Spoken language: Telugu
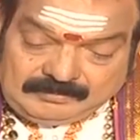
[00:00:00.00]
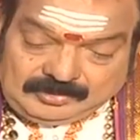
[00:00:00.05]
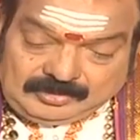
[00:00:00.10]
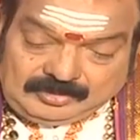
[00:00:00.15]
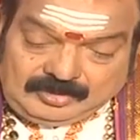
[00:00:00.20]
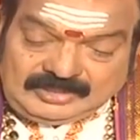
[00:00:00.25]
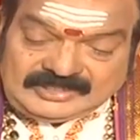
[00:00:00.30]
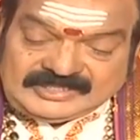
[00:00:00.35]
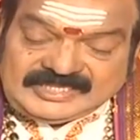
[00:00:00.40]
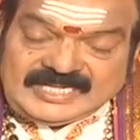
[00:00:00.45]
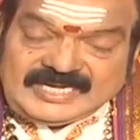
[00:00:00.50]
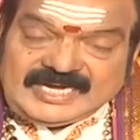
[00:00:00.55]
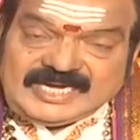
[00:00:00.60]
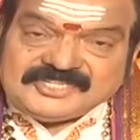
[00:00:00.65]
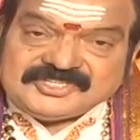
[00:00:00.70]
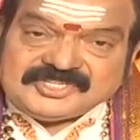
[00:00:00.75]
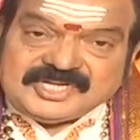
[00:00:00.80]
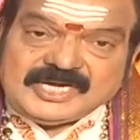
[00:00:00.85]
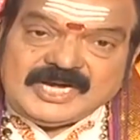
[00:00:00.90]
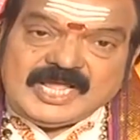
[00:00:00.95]
కొంత
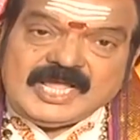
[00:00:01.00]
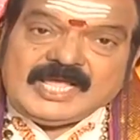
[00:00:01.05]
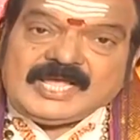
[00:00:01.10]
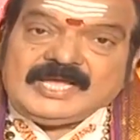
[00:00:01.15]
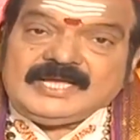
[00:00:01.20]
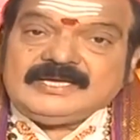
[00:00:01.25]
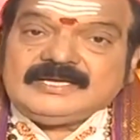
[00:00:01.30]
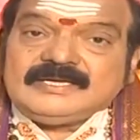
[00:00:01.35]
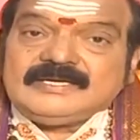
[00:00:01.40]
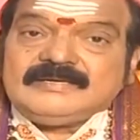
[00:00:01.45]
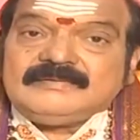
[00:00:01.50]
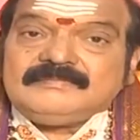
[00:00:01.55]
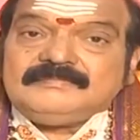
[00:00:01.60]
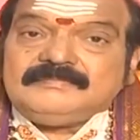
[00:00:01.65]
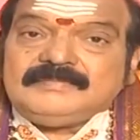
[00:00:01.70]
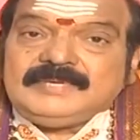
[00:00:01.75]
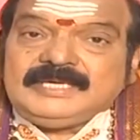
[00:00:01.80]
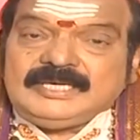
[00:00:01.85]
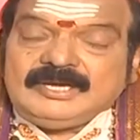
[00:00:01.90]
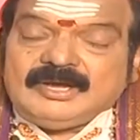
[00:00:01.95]
రక్షణ
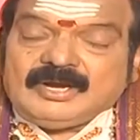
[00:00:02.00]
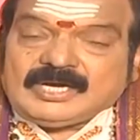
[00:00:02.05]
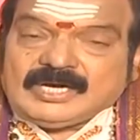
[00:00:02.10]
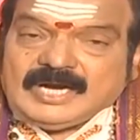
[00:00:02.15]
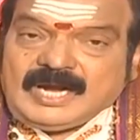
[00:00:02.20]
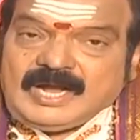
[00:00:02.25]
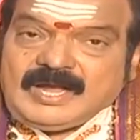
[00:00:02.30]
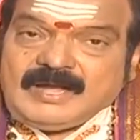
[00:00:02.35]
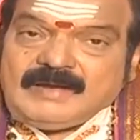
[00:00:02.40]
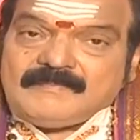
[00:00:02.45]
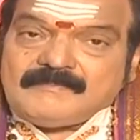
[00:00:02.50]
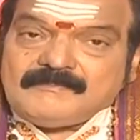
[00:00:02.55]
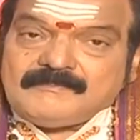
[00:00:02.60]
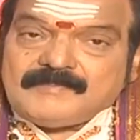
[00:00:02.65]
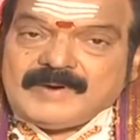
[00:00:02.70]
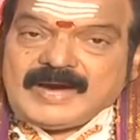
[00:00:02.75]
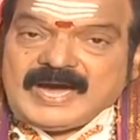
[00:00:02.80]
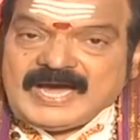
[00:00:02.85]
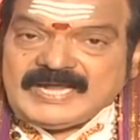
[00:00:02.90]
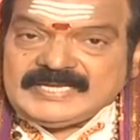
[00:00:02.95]
మీ యొక్క
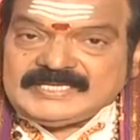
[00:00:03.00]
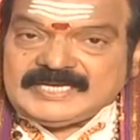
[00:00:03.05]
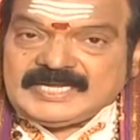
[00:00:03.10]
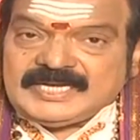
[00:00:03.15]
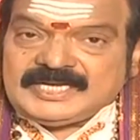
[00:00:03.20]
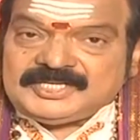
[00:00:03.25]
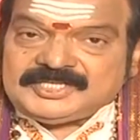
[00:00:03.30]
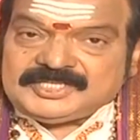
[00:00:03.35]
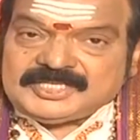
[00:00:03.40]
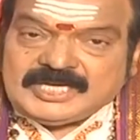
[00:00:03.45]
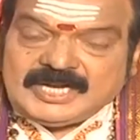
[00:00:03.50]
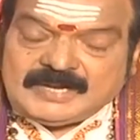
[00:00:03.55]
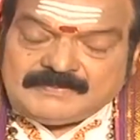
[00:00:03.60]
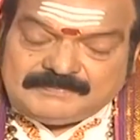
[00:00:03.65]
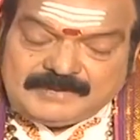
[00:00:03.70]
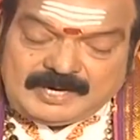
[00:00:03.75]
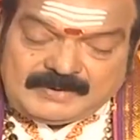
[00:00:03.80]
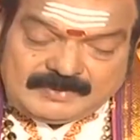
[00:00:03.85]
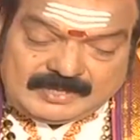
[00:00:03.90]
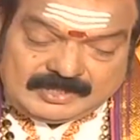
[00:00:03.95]
భార్య నుంచి
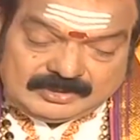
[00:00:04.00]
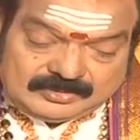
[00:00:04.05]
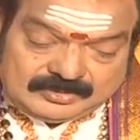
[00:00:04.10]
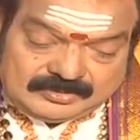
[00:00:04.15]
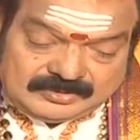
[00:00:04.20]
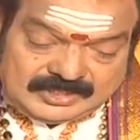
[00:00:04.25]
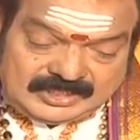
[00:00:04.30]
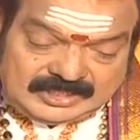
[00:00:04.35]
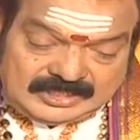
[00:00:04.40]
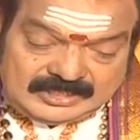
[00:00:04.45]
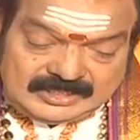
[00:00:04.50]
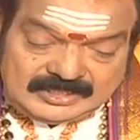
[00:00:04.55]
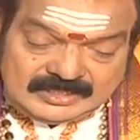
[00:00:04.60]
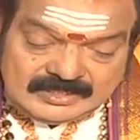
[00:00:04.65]
లభ్యపడుతుంది